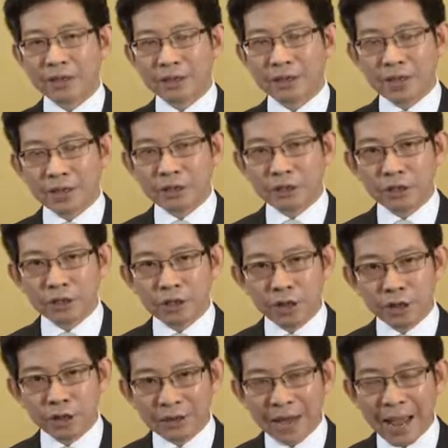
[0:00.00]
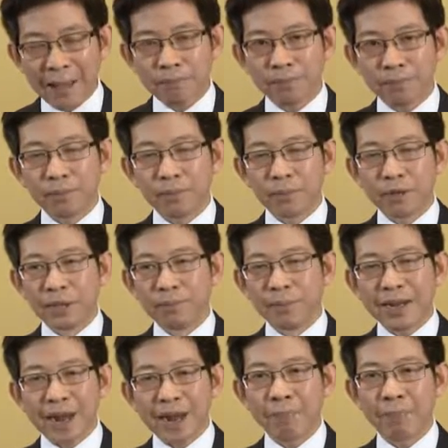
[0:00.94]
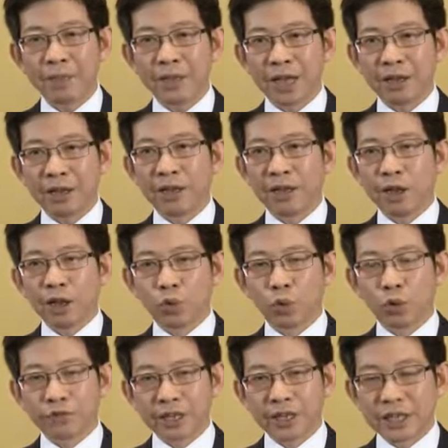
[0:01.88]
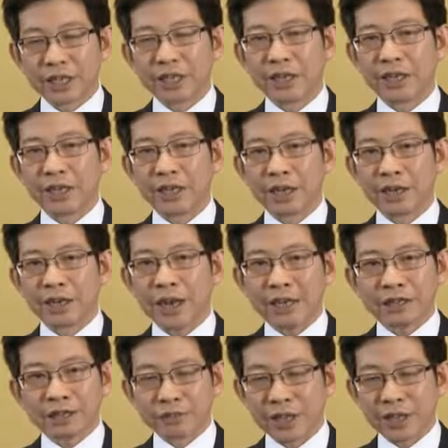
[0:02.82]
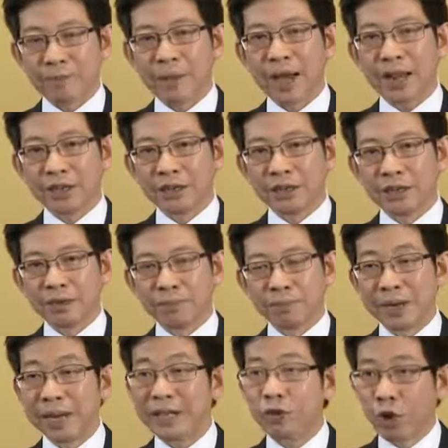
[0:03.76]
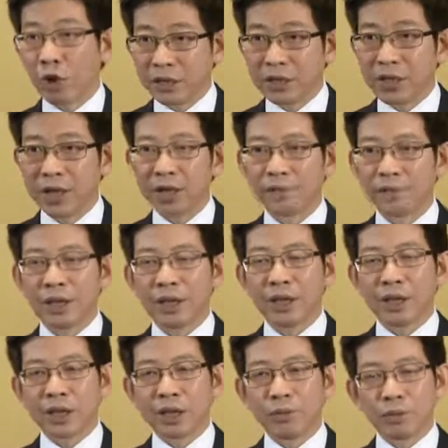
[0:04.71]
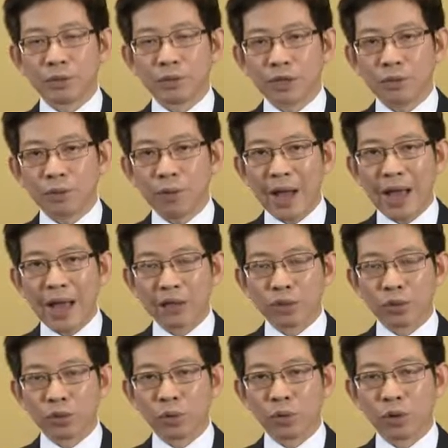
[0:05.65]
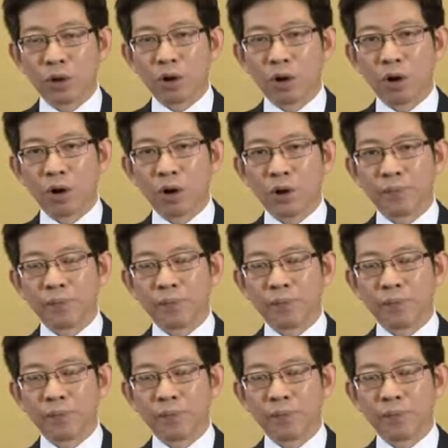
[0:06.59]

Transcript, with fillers: ในเชิงรับหรือไม่รับเนี่ยตัวเศรษฐกิจเนี่ยน่าจะสามารถเดินไปได้ต่อเนื่อง และผมคิดว่าตัวของ